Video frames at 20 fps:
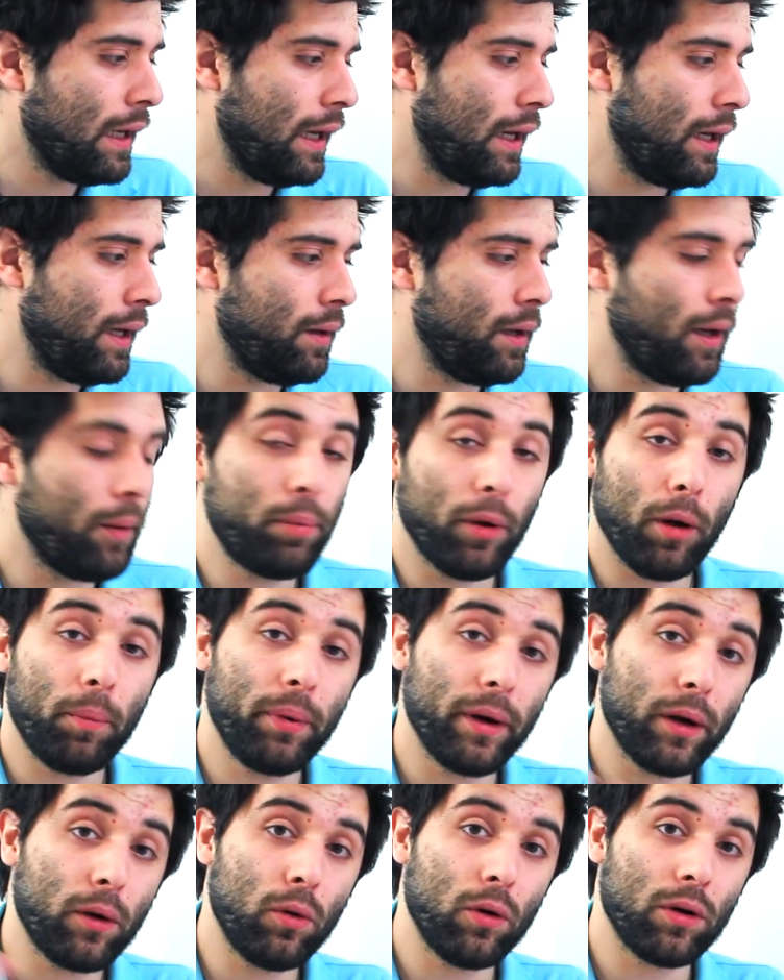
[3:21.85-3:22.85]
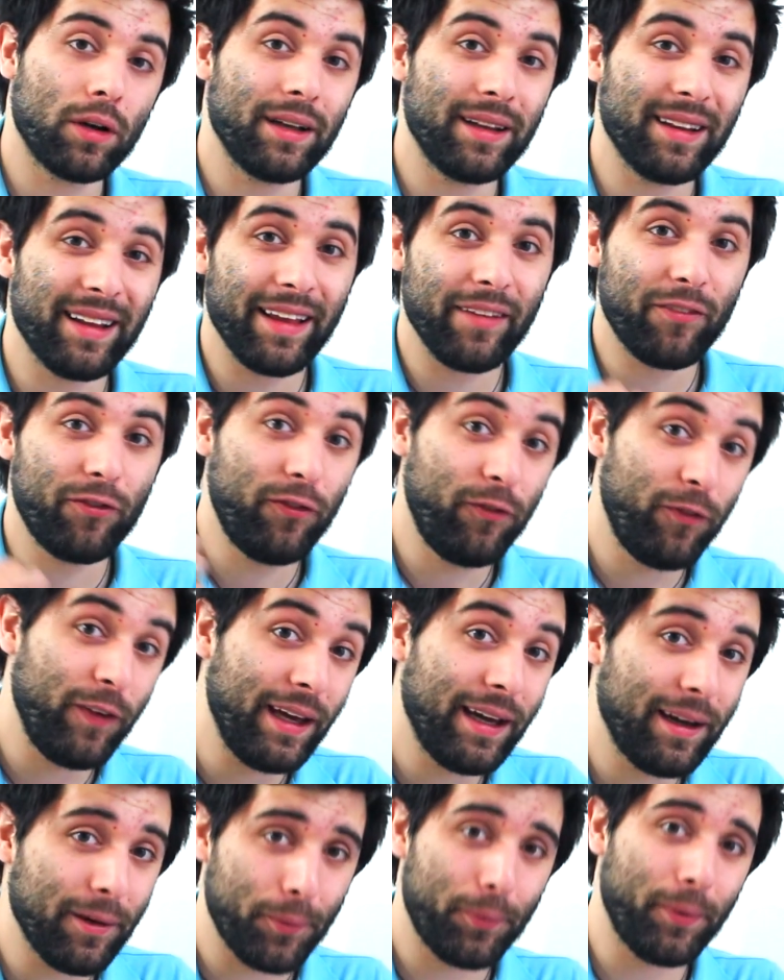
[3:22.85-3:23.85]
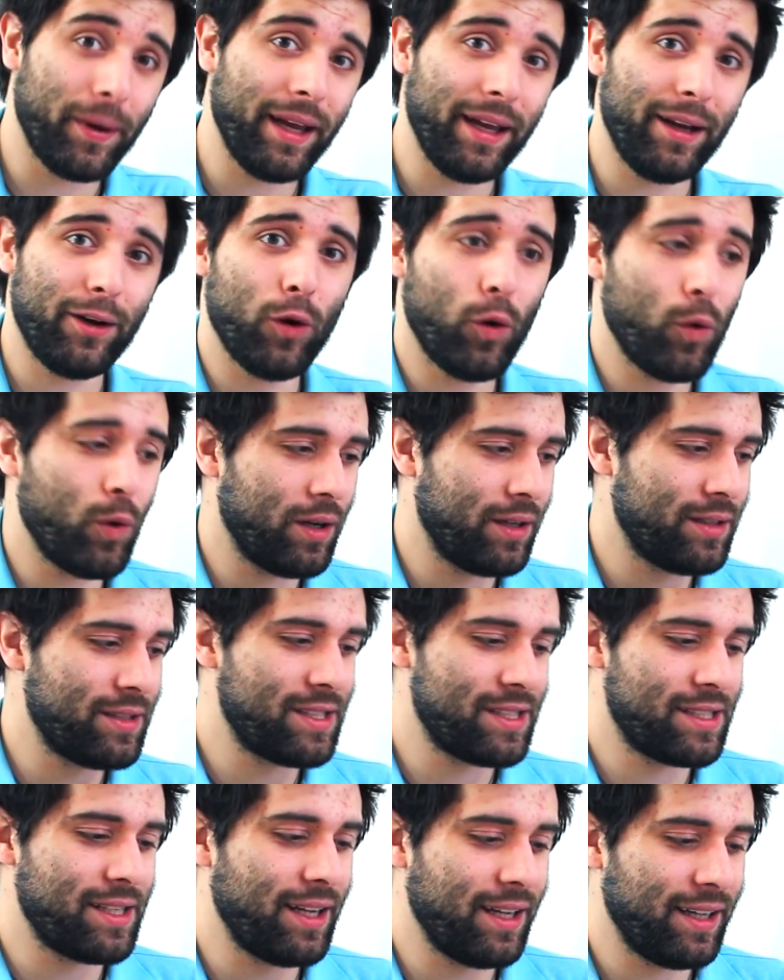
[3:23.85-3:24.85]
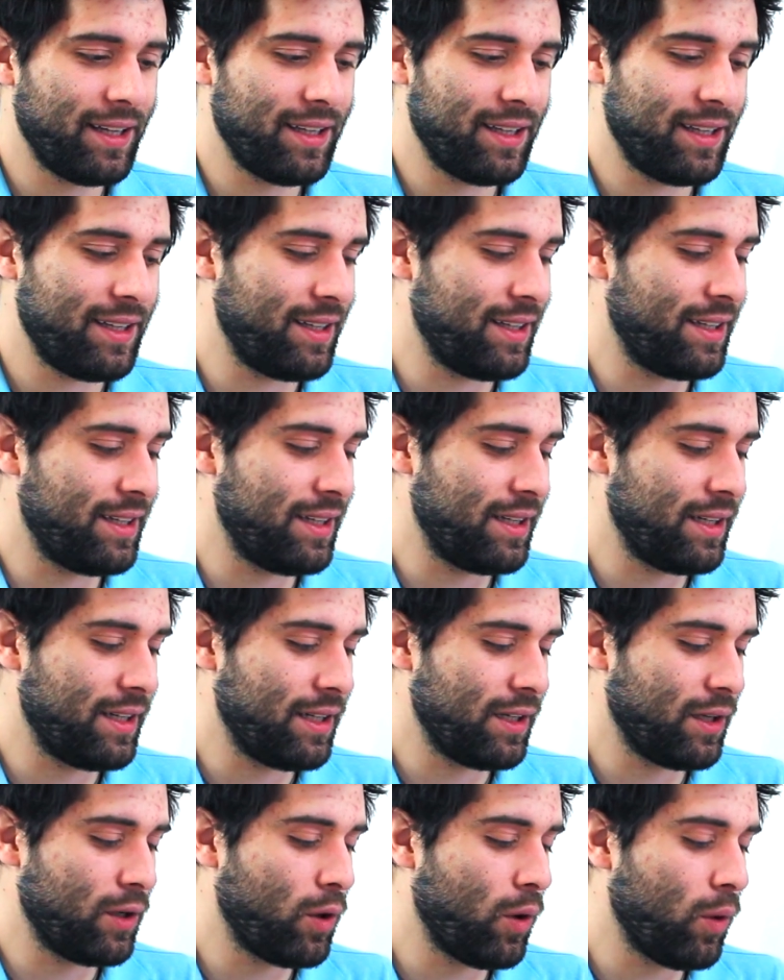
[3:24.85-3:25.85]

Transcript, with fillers: eh, a própria cor fica bem com as, uh,